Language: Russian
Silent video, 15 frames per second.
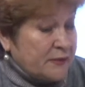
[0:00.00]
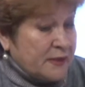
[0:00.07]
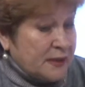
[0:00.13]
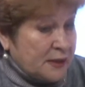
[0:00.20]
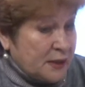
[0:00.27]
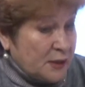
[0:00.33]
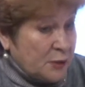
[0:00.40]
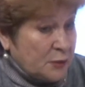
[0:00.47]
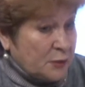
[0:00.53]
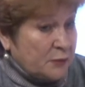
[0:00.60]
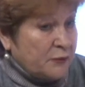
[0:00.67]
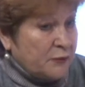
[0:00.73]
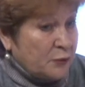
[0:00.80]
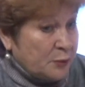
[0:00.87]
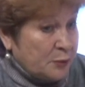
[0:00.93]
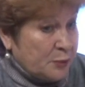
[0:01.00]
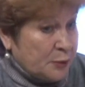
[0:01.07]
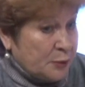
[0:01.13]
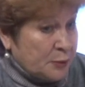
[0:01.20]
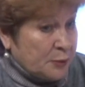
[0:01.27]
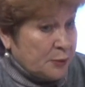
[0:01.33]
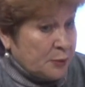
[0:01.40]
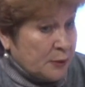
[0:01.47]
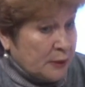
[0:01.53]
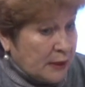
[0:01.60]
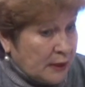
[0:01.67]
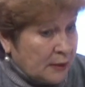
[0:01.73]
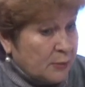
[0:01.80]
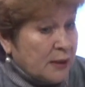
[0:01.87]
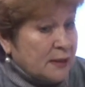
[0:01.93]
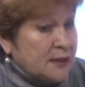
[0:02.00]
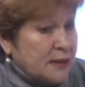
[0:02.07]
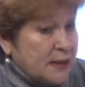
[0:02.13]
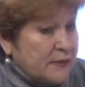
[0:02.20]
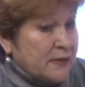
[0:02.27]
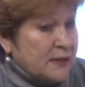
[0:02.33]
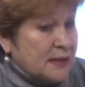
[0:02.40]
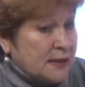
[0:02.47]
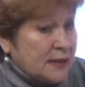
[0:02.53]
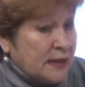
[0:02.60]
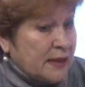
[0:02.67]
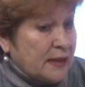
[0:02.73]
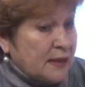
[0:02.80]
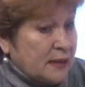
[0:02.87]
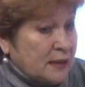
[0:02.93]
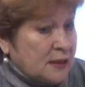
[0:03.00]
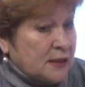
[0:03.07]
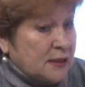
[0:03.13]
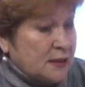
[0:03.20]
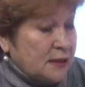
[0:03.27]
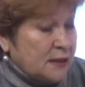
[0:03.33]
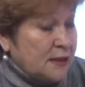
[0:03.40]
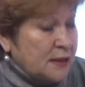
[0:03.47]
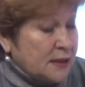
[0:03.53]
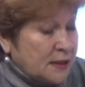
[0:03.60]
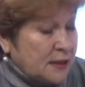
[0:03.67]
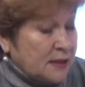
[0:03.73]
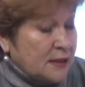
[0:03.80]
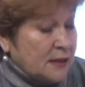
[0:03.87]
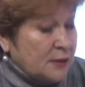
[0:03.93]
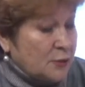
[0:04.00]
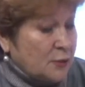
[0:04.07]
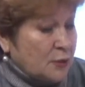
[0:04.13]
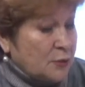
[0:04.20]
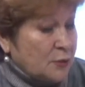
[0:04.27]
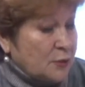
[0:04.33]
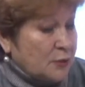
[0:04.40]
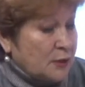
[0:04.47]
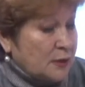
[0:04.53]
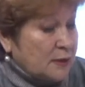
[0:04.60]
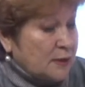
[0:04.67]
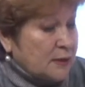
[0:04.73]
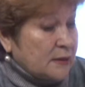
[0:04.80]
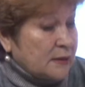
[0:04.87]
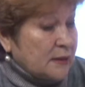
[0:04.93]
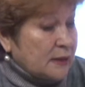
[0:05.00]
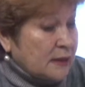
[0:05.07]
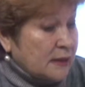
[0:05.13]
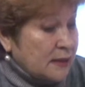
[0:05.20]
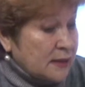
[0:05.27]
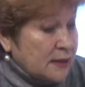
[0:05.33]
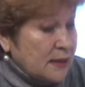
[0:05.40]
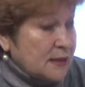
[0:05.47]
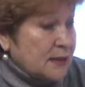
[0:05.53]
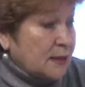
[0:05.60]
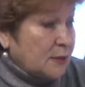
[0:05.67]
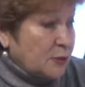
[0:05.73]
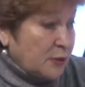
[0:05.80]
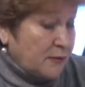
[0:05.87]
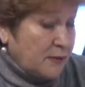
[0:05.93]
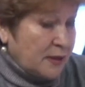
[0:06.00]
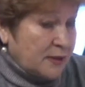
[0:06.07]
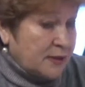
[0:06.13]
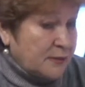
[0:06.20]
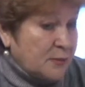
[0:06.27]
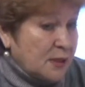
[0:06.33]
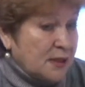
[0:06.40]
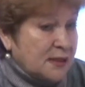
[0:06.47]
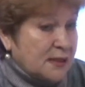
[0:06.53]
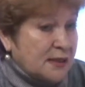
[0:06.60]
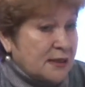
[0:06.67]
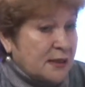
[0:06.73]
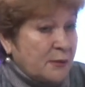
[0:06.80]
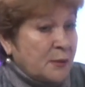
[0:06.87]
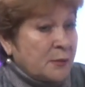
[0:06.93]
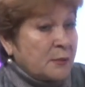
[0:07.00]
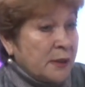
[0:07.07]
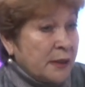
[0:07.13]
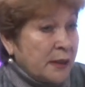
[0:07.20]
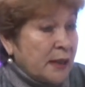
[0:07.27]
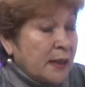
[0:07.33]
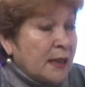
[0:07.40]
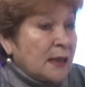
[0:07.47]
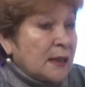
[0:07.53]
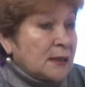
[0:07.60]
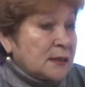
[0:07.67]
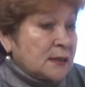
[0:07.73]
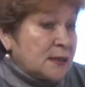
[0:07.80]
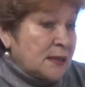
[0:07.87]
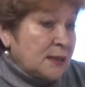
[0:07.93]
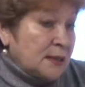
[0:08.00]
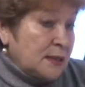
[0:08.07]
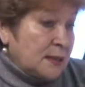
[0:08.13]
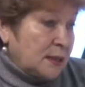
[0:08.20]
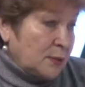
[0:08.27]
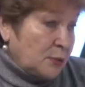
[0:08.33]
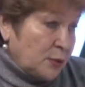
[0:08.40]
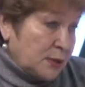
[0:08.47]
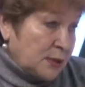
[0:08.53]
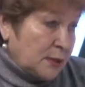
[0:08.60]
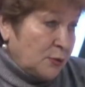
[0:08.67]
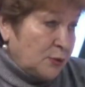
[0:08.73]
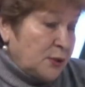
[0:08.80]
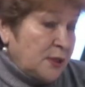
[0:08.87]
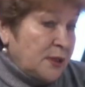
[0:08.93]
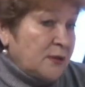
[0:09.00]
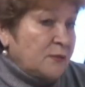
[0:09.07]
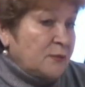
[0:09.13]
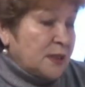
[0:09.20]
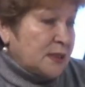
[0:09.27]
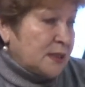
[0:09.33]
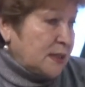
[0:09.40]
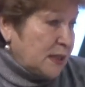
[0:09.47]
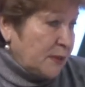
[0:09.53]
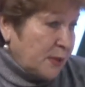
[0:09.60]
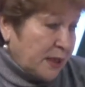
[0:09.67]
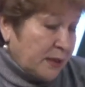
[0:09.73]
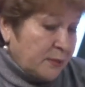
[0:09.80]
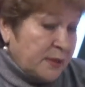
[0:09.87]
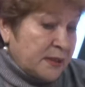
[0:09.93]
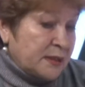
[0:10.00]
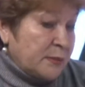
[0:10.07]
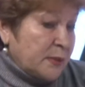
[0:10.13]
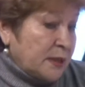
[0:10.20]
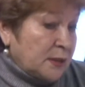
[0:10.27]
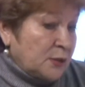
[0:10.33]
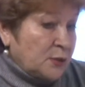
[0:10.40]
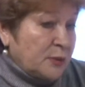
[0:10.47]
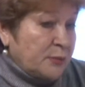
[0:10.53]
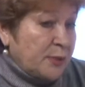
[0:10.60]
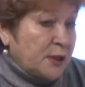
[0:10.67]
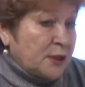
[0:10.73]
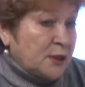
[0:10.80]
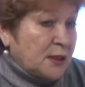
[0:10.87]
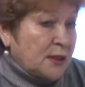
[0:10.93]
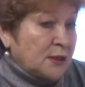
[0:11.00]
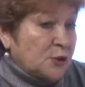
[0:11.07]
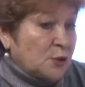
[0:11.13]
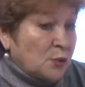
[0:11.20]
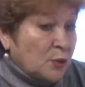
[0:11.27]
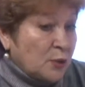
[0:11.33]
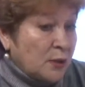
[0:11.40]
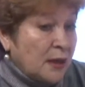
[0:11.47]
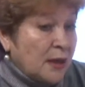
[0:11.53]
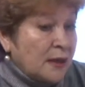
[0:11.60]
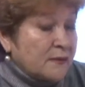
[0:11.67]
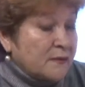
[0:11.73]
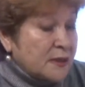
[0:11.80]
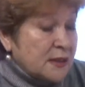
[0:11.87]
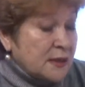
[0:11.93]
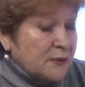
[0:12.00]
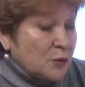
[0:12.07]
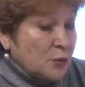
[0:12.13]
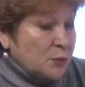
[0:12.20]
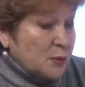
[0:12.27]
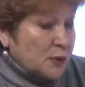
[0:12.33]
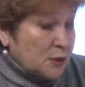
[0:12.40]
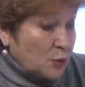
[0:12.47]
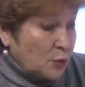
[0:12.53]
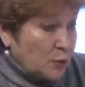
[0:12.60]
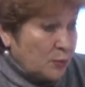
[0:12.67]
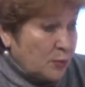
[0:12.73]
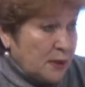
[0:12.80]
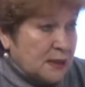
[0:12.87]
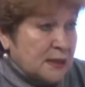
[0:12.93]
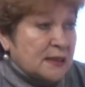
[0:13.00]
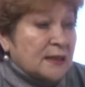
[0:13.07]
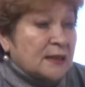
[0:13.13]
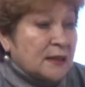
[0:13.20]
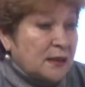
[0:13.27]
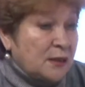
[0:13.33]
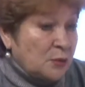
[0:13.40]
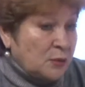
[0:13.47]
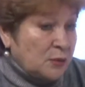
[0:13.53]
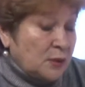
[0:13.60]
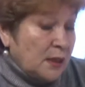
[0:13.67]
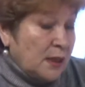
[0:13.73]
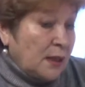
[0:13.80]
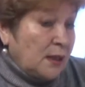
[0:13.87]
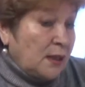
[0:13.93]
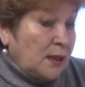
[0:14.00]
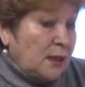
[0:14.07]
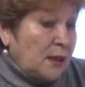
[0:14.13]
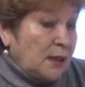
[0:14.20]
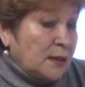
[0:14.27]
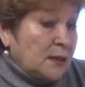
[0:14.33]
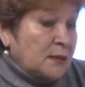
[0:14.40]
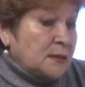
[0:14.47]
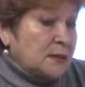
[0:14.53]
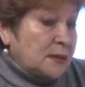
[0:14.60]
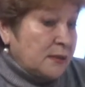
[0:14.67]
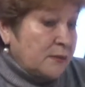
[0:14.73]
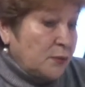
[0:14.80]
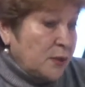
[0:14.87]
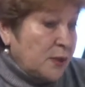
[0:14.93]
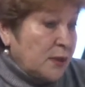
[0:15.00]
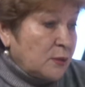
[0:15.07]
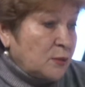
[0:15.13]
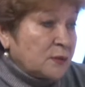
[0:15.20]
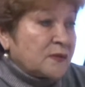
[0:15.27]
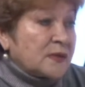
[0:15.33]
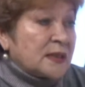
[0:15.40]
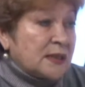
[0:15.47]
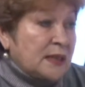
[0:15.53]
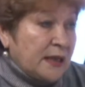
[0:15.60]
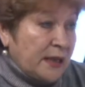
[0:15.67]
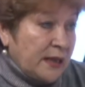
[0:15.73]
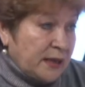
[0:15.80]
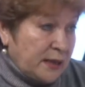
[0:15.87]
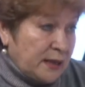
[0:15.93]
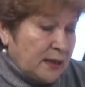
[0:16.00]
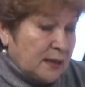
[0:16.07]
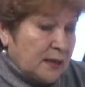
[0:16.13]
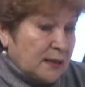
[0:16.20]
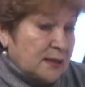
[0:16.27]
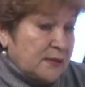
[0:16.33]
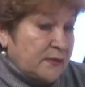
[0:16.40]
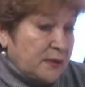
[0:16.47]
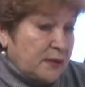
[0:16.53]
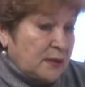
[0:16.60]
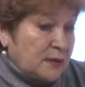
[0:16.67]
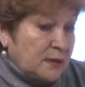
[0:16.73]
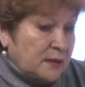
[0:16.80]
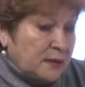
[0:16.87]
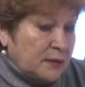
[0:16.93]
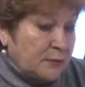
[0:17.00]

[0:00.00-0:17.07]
в Россию, в общем, как бы оценивая состояние наших детских санаторно-курортных э, организаций, которые являются медицинскими, мы сделали такое заключение вместе с теми комиссиями, которые приезжали, что в основном наш комплекс сохранен, и сегодня он в состоянии оказывать э,